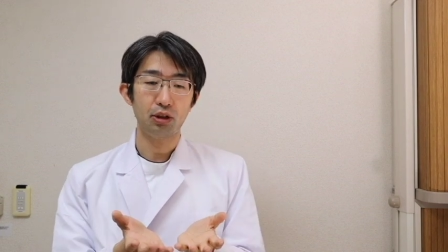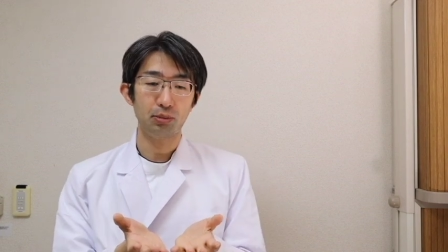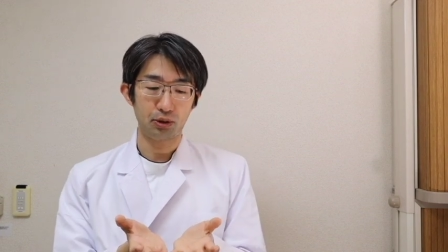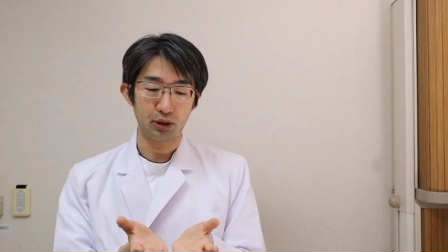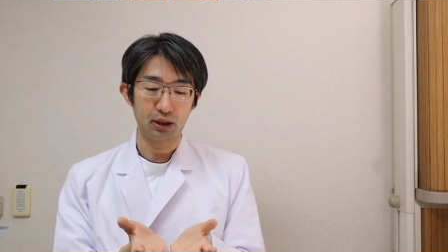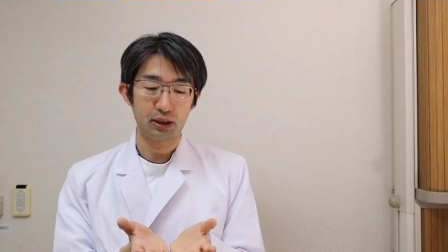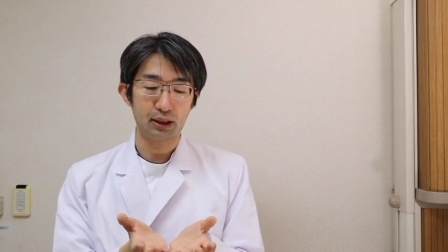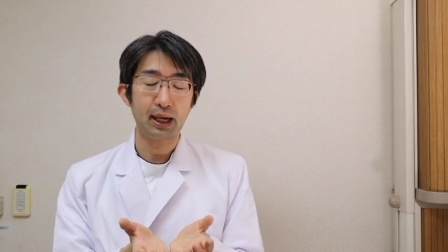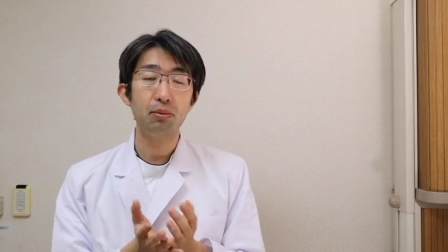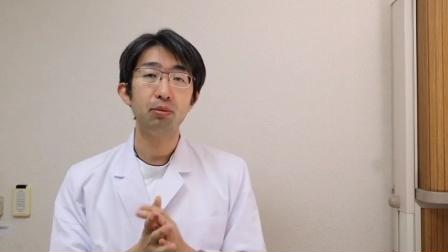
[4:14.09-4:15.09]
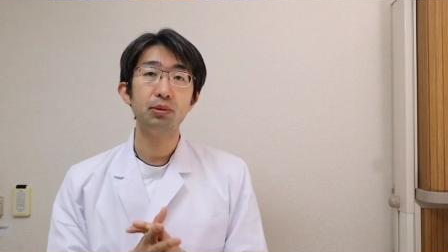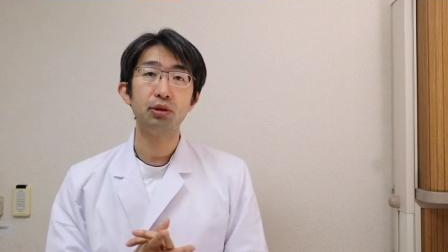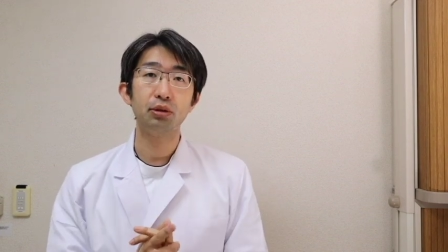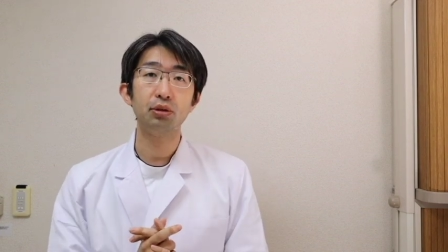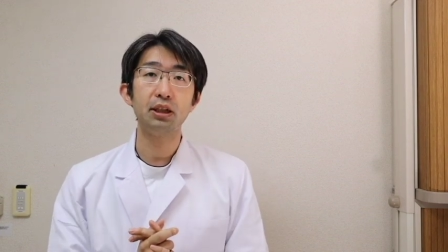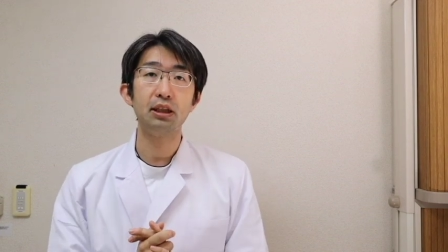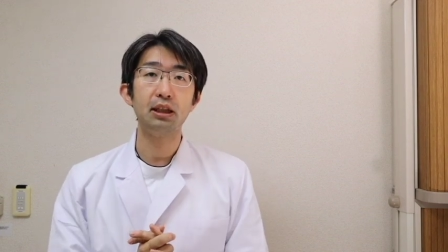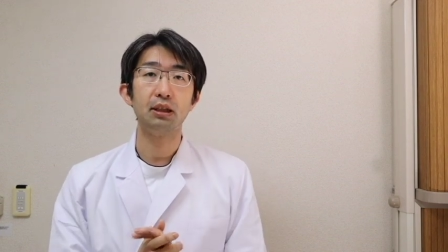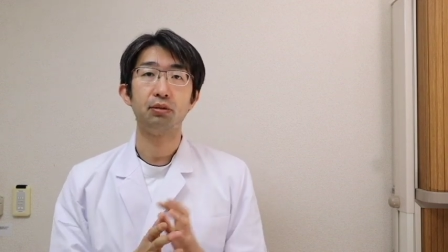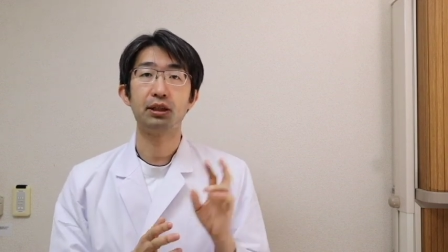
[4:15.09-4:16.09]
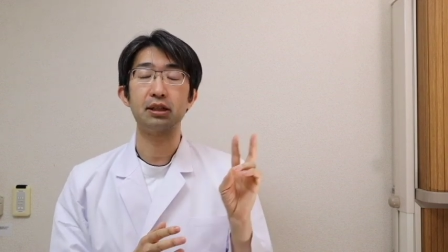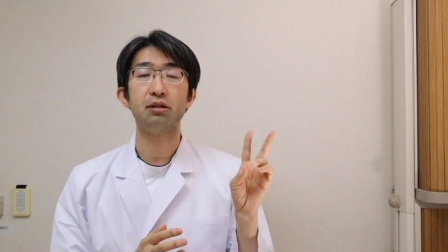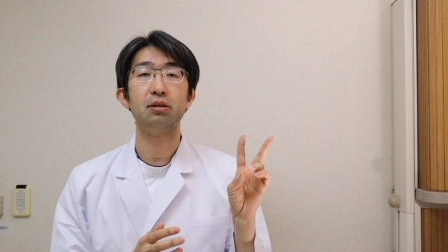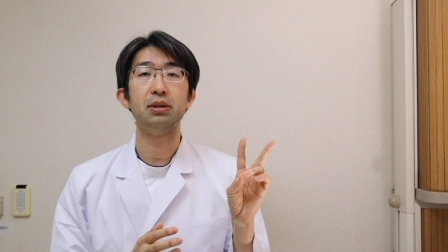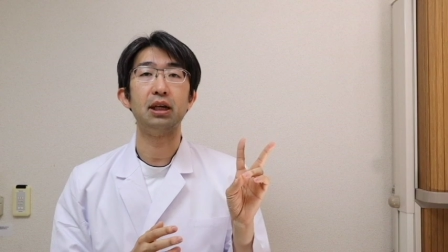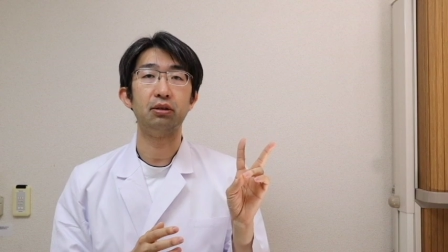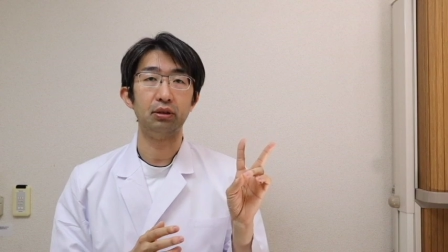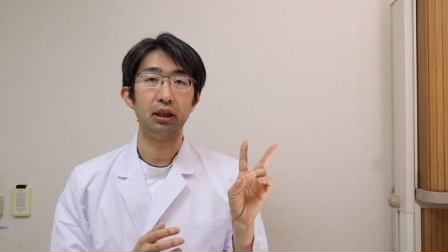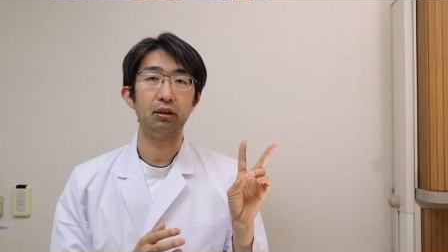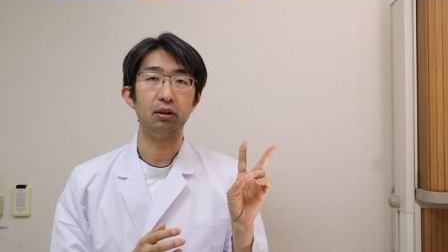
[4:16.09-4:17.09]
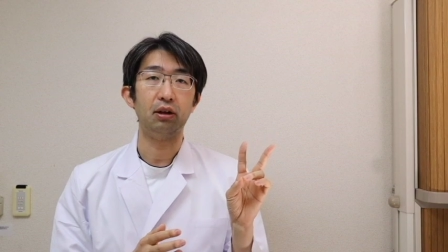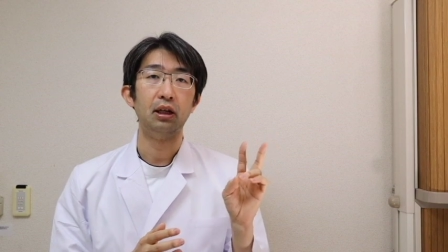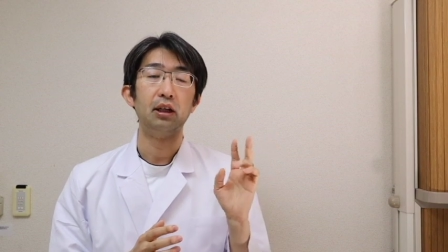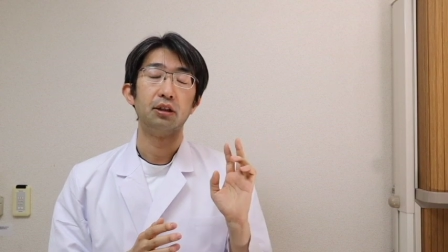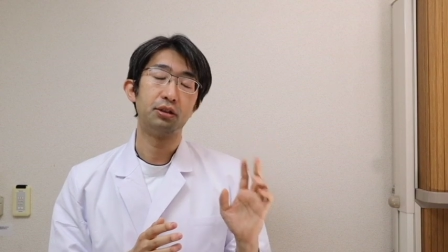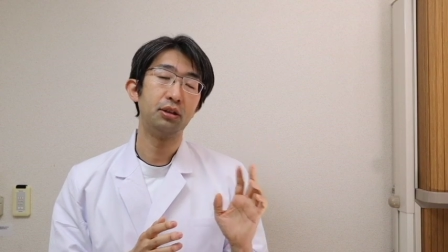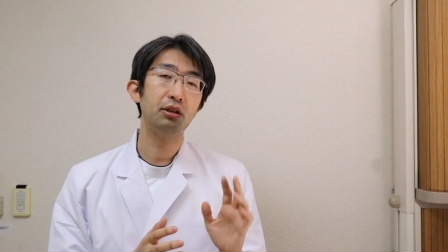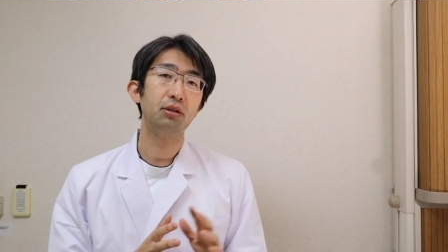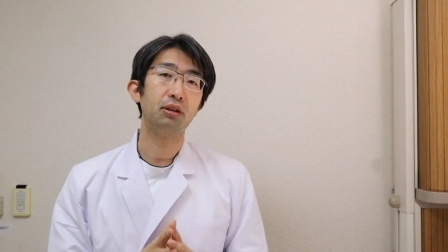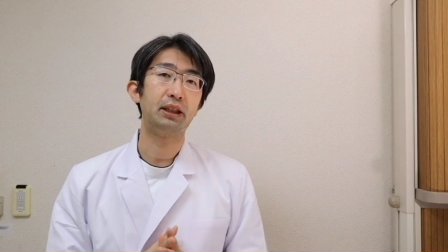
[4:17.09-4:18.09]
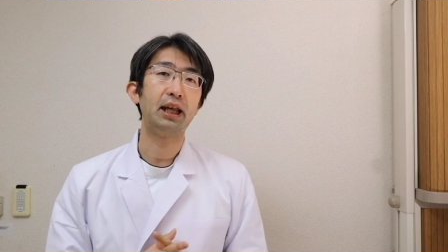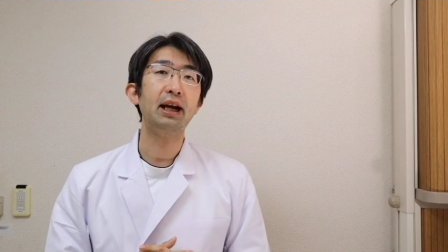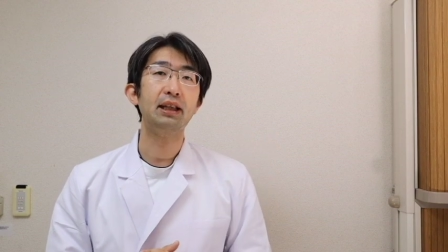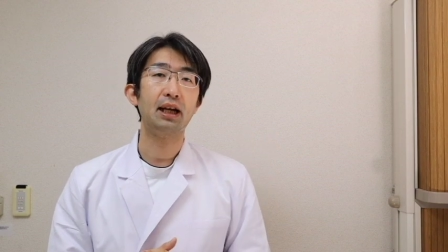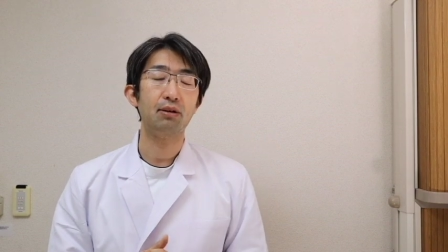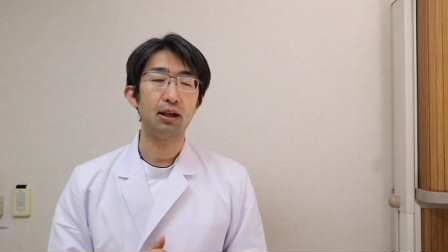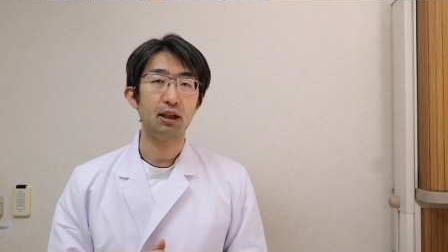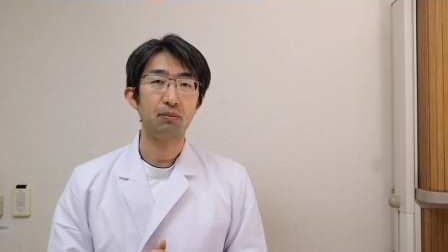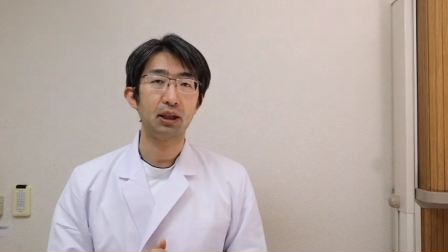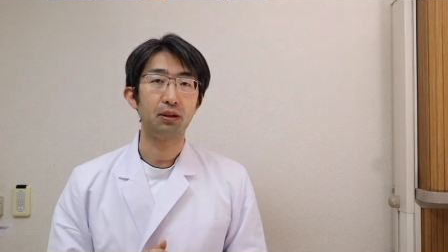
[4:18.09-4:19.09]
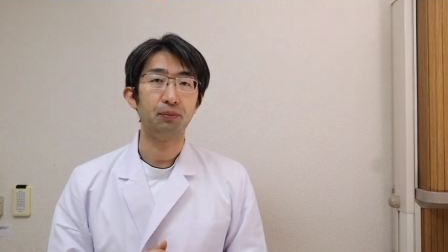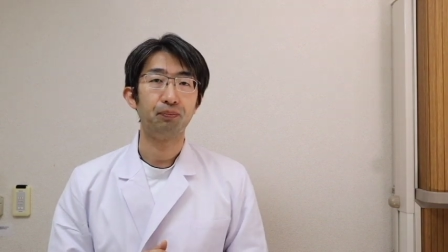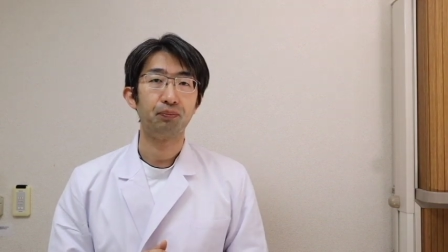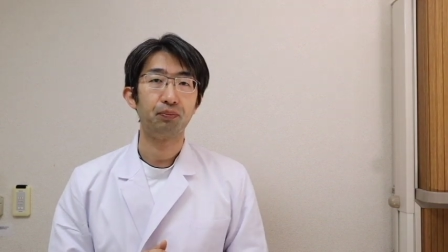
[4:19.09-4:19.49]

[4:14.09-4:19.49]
読む時、下を向く時にふたつに見えるんですよ。すると大体分かります。